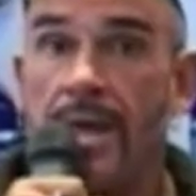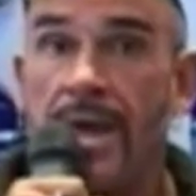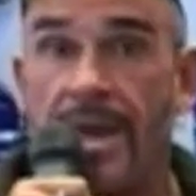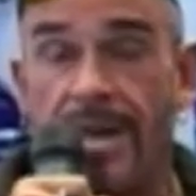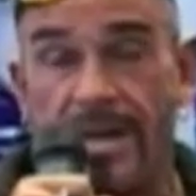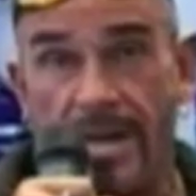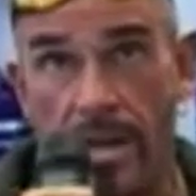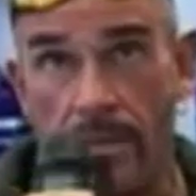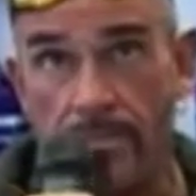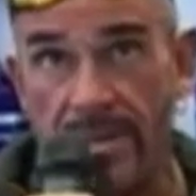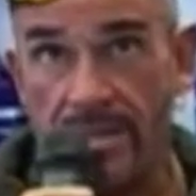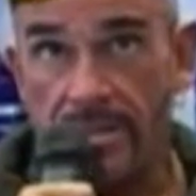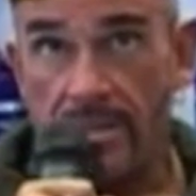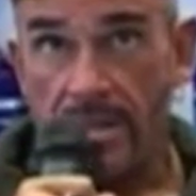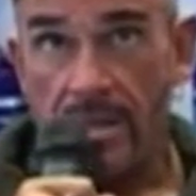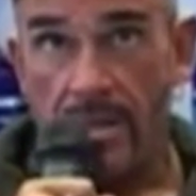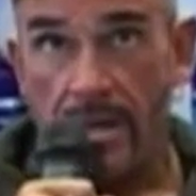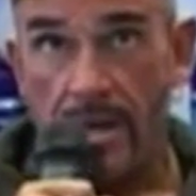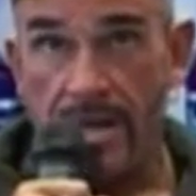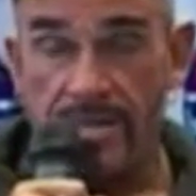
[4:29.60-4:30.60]

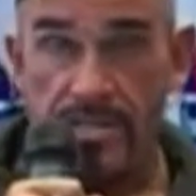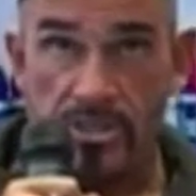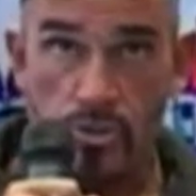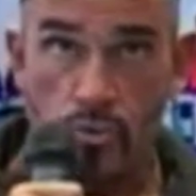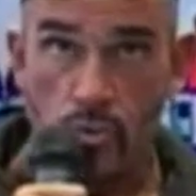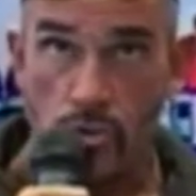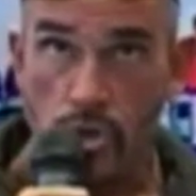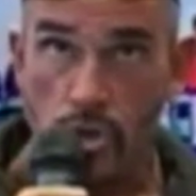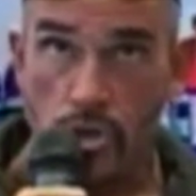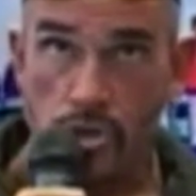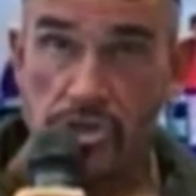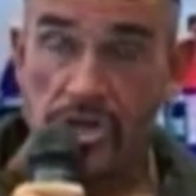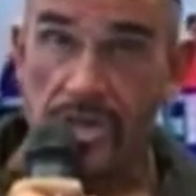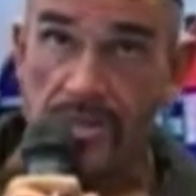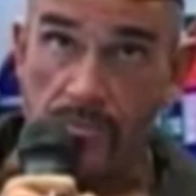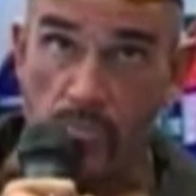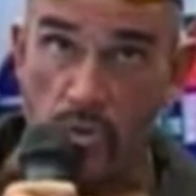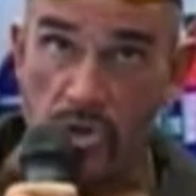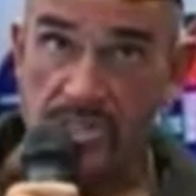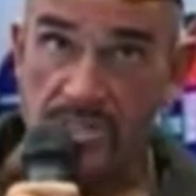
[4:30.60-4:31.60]
Generalmente hay estudios
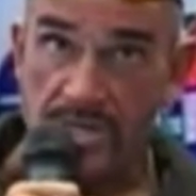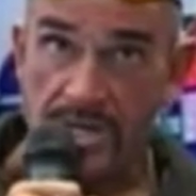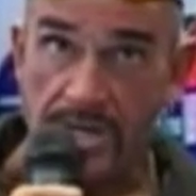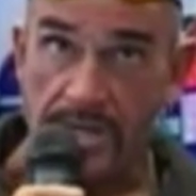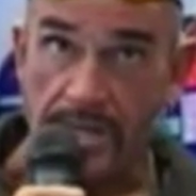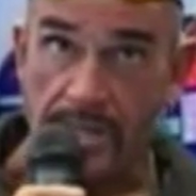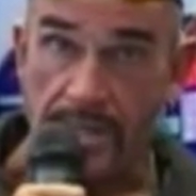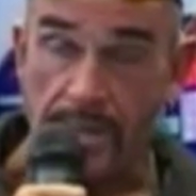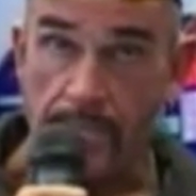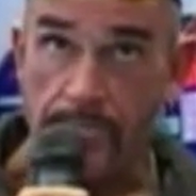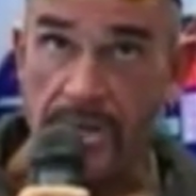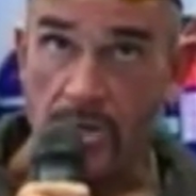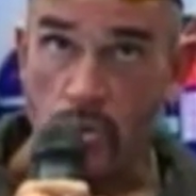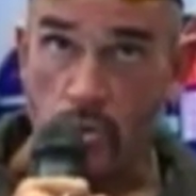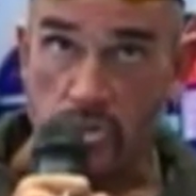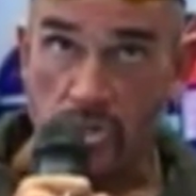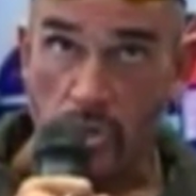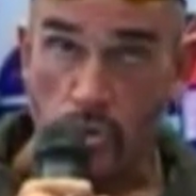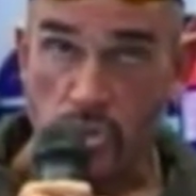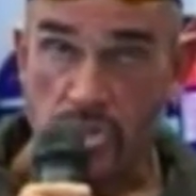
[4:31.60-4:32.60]
que demuestran que
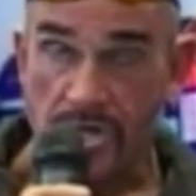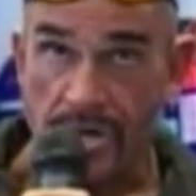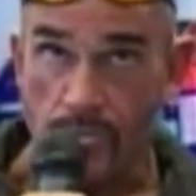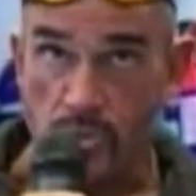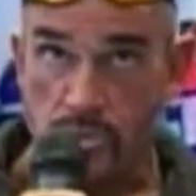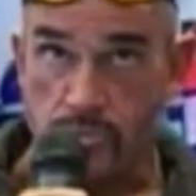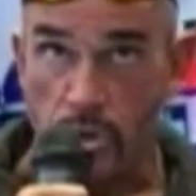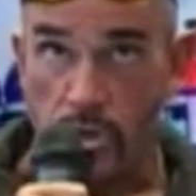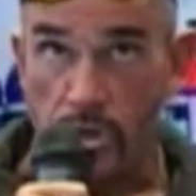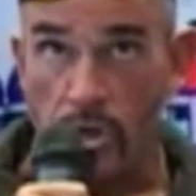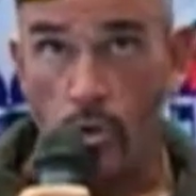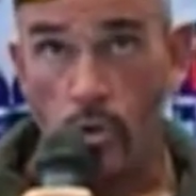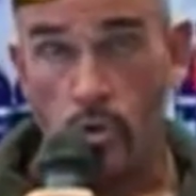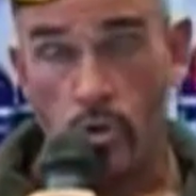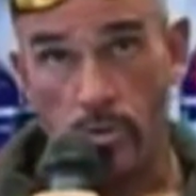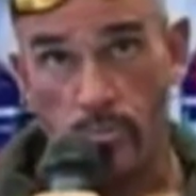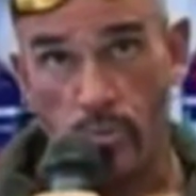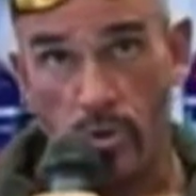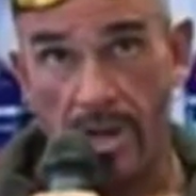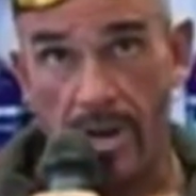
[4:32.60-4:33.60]
menos de 2 gramos por kilo
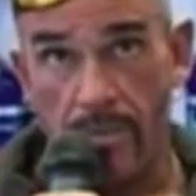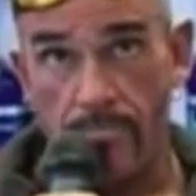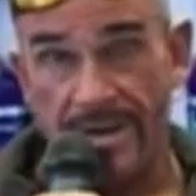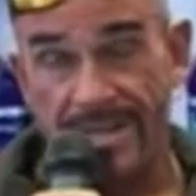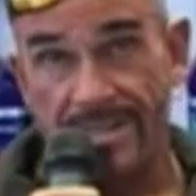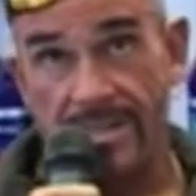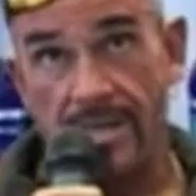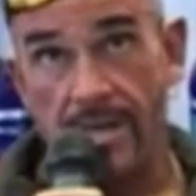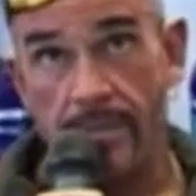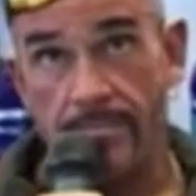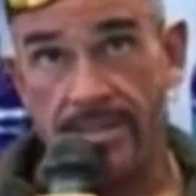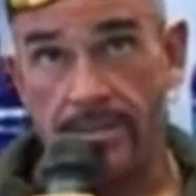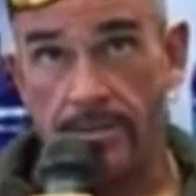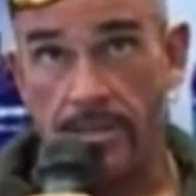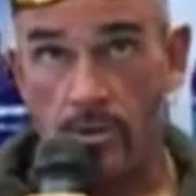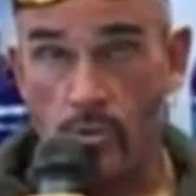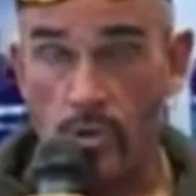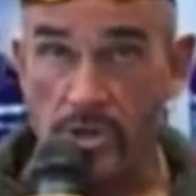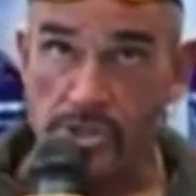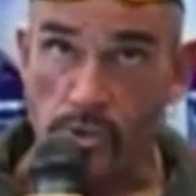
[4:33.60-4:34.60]
corporal
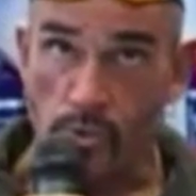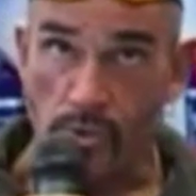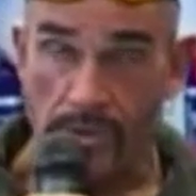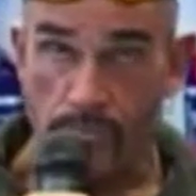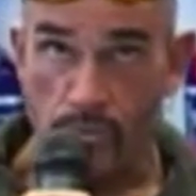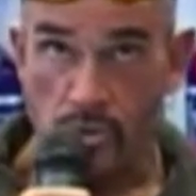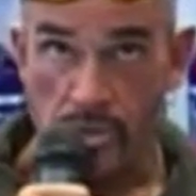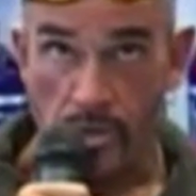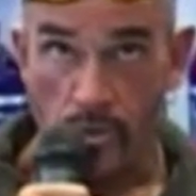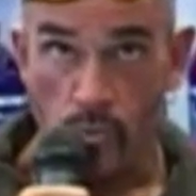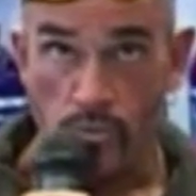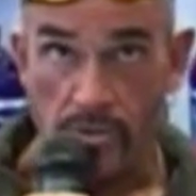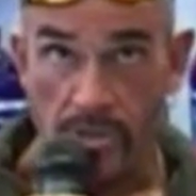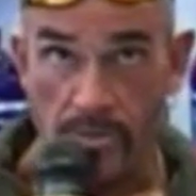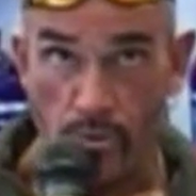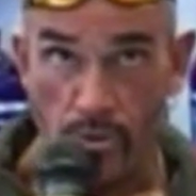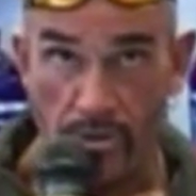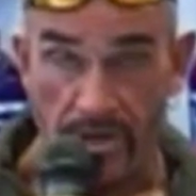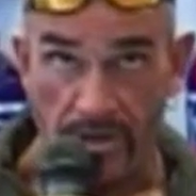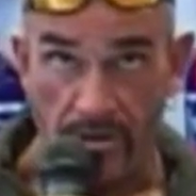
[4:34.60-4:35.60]
prácticamente no aseguramos ningún
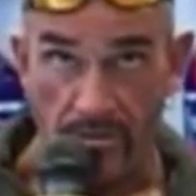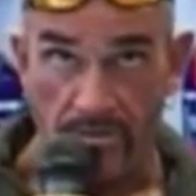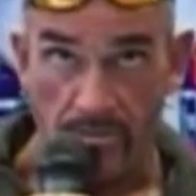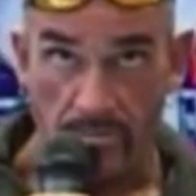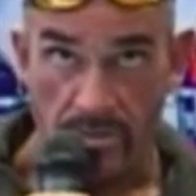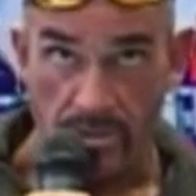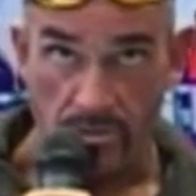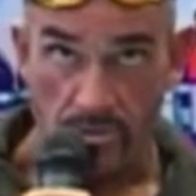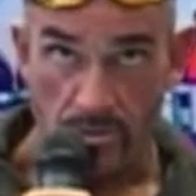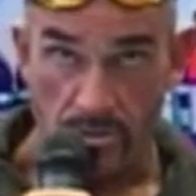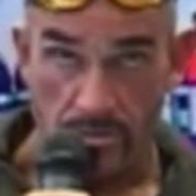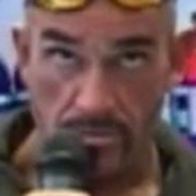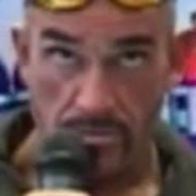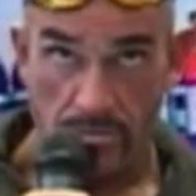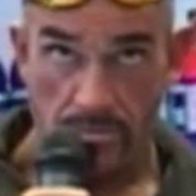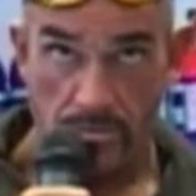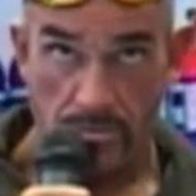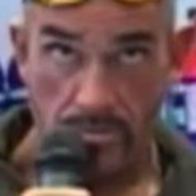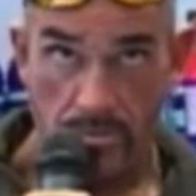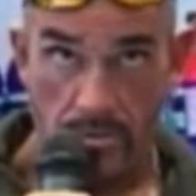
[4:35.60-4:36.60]
tipo de crecimiento.
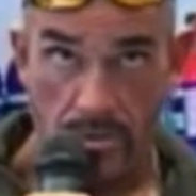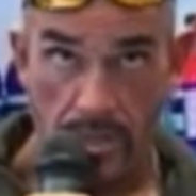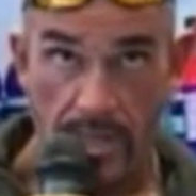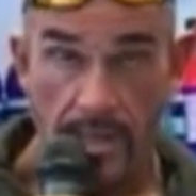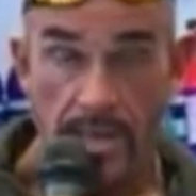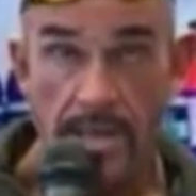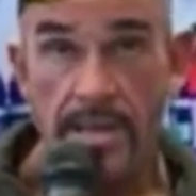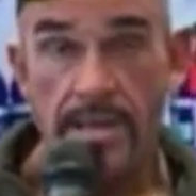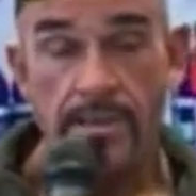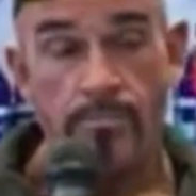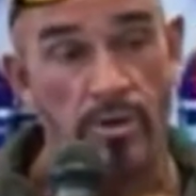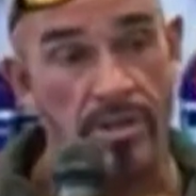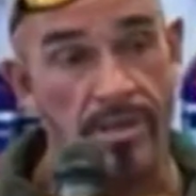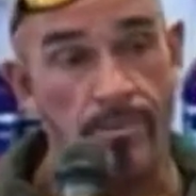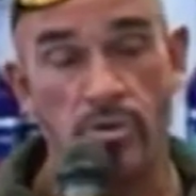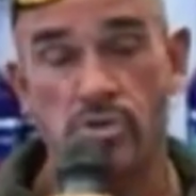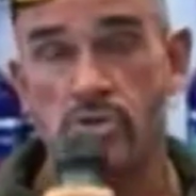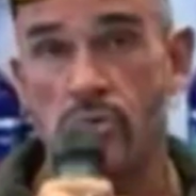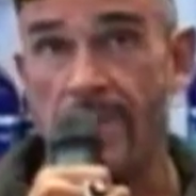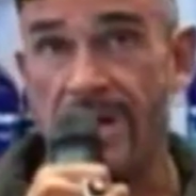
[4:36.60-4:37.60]
¿eh? Porque
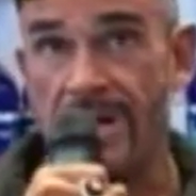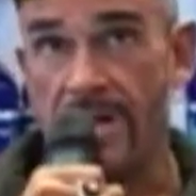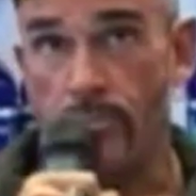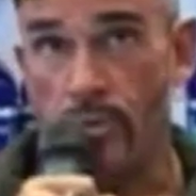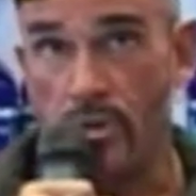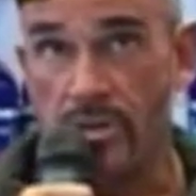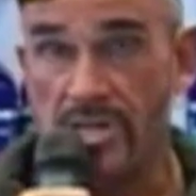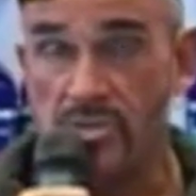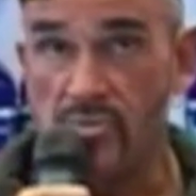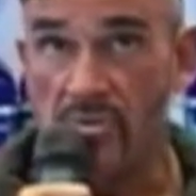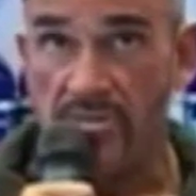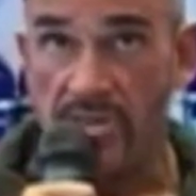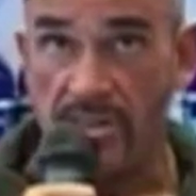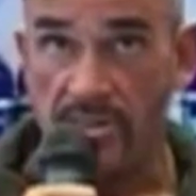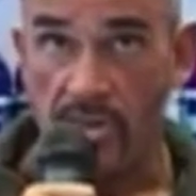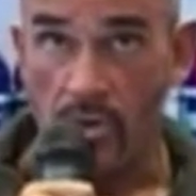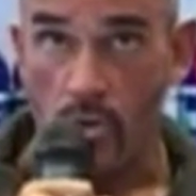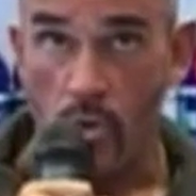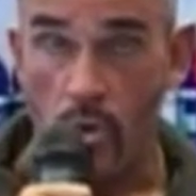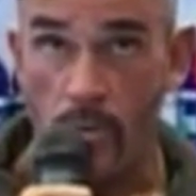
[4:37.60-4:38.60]
debemos tomar la proteína
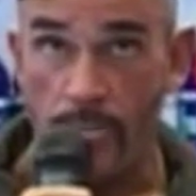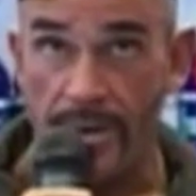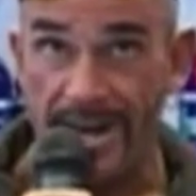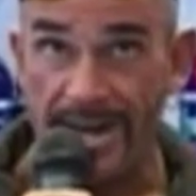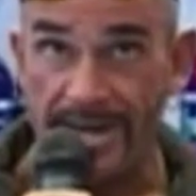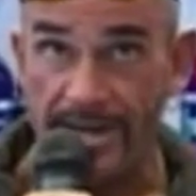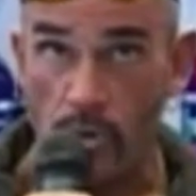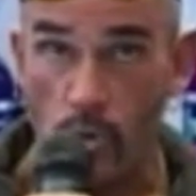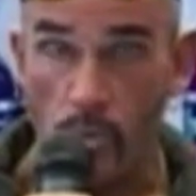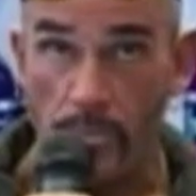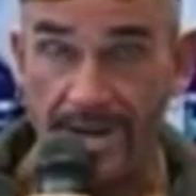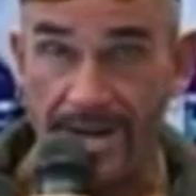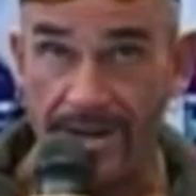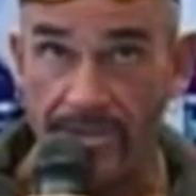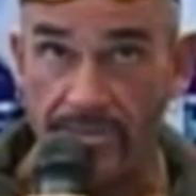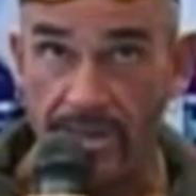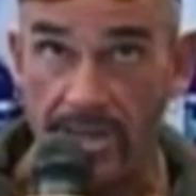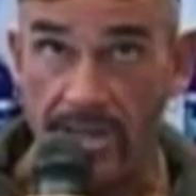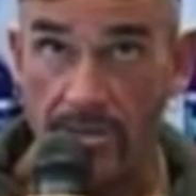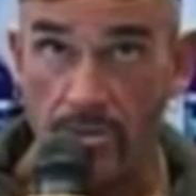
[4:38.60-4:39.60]
suficiente como para recuperar
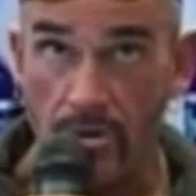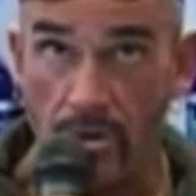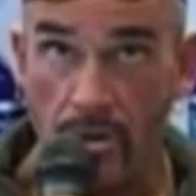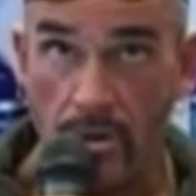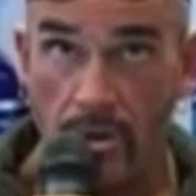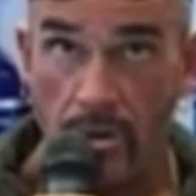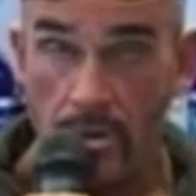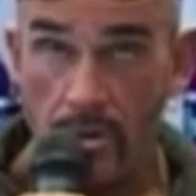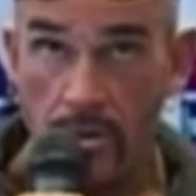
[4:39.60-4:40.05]
el tejido,